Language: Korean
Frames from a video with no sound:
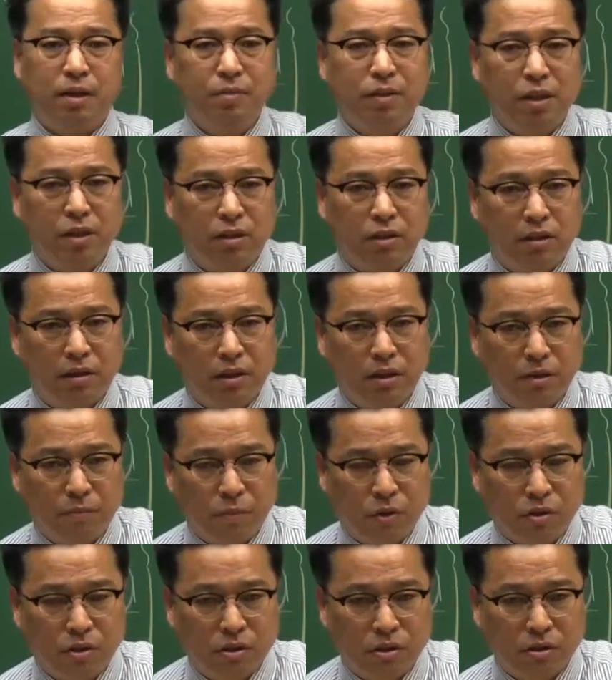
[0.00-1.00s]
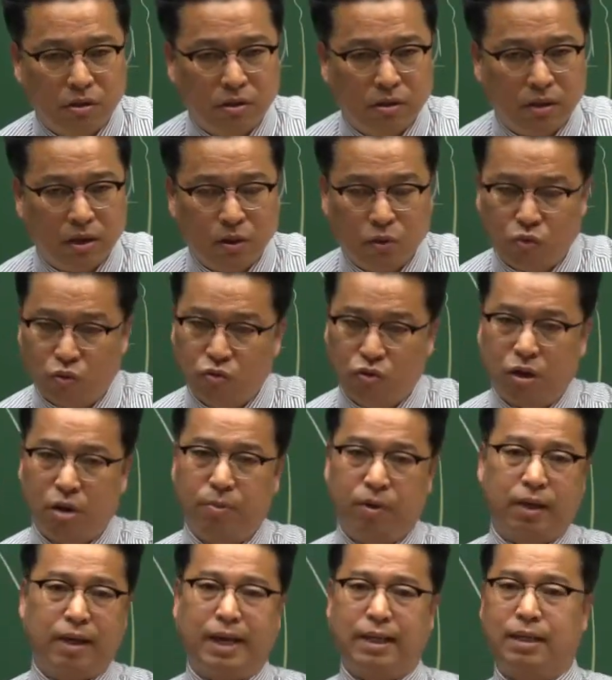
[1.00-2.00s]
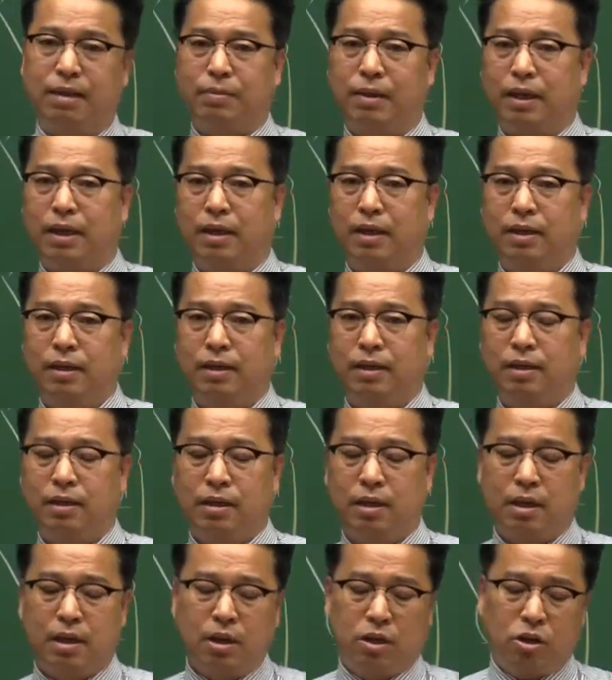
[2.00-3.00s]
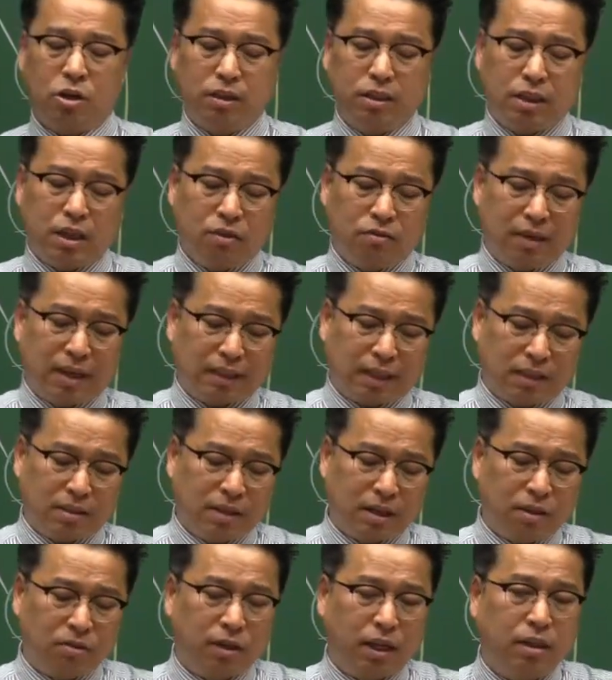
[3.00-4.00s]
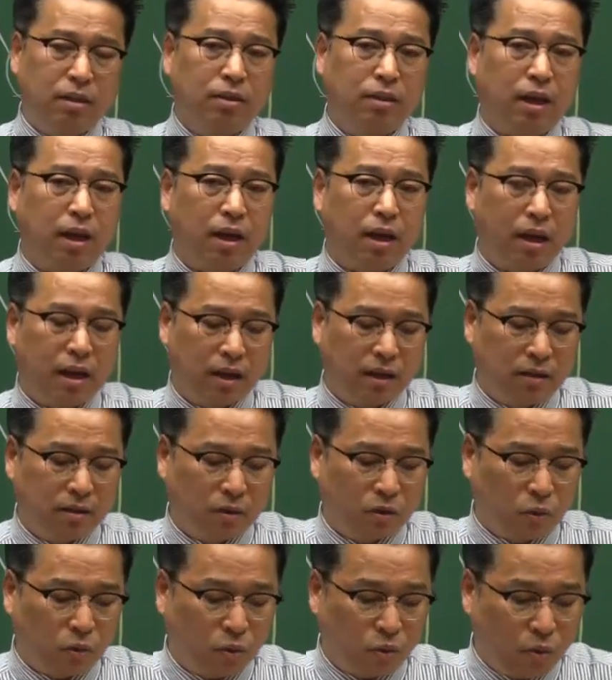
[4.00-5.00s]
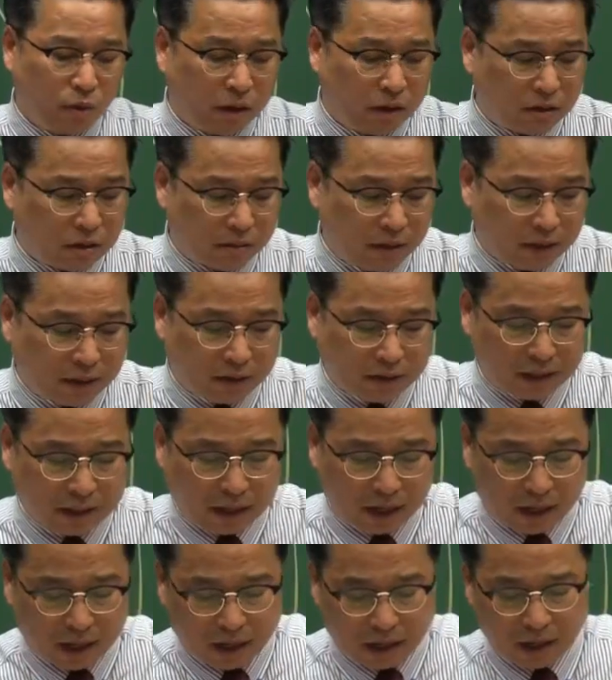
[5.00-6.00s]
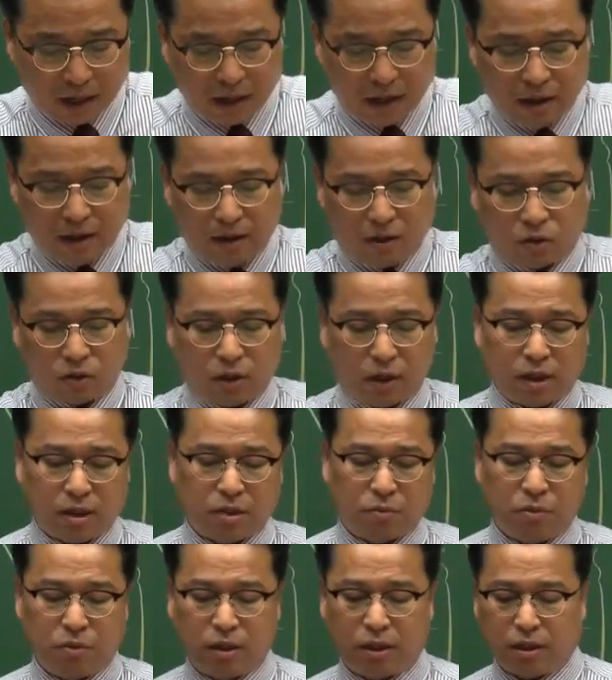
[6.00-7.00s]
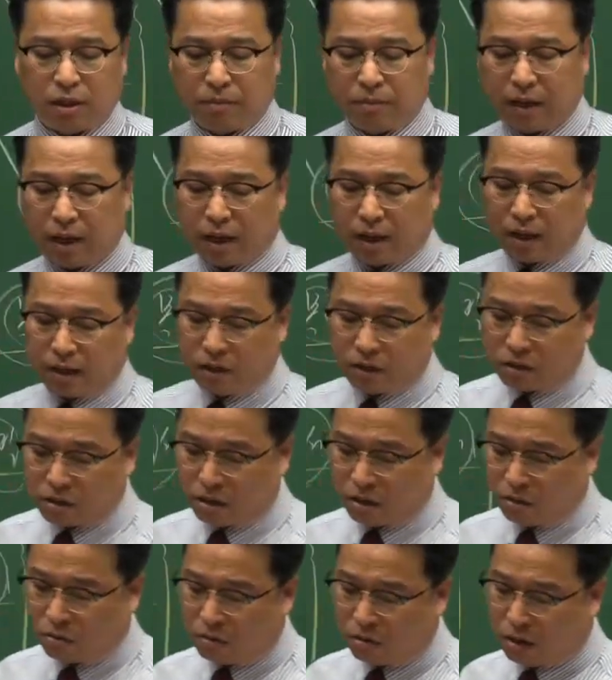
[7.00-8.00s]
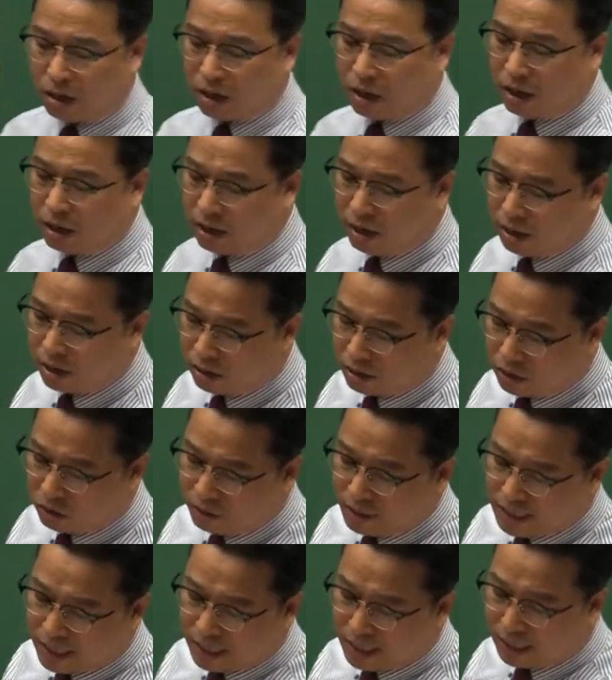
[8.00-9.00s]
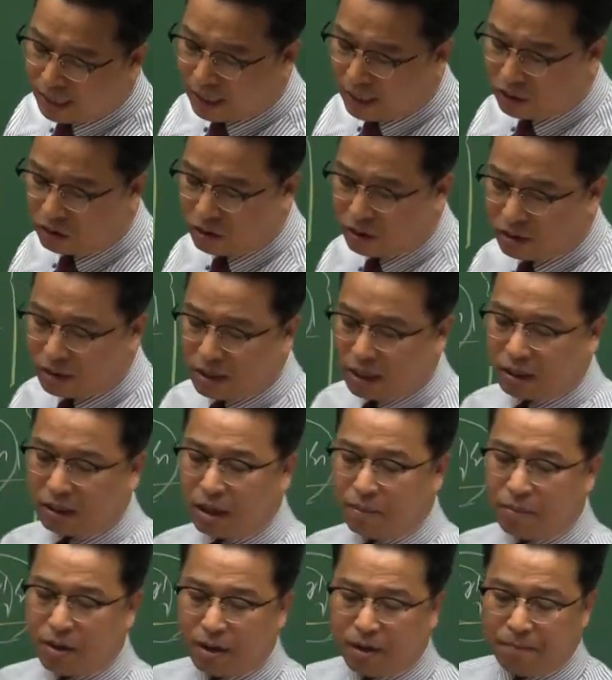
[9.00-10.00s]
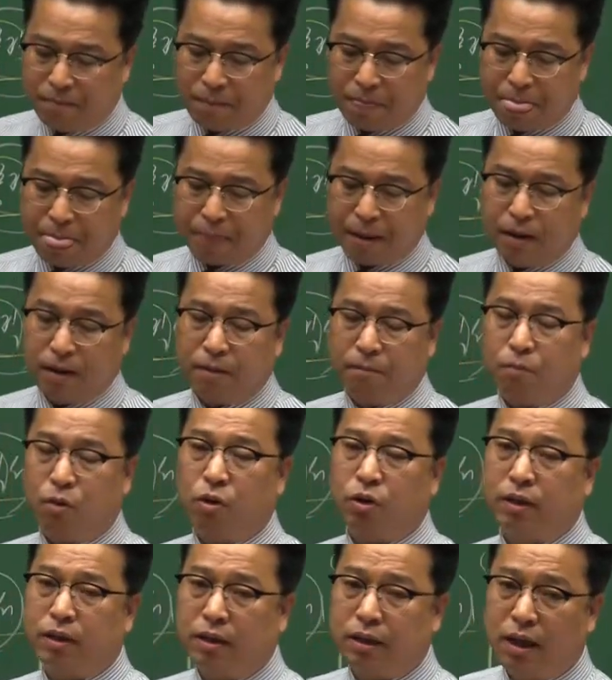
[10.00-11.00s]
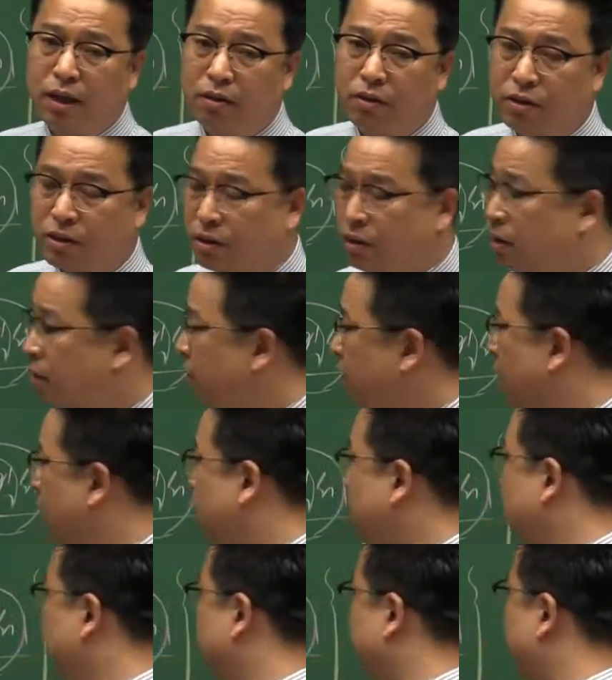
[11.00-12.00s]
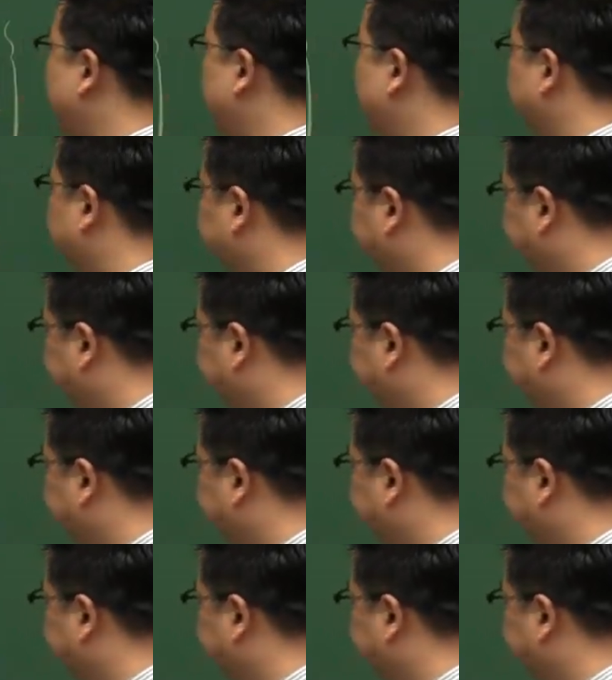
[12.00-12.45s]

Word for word: 힘들죠. 그래서 목적세는 종류가 몇 개 안 됩니다. 현재는 우리가 다섯 개로 돼 있는데 그 교통에너지 환경세가 어떻게 될지 모르기 때문에 그죠? 원래 근데 연장이 되겠죠. 연장되면 뭐 그렇게 되는 거죠. 자, 그럼 보세요.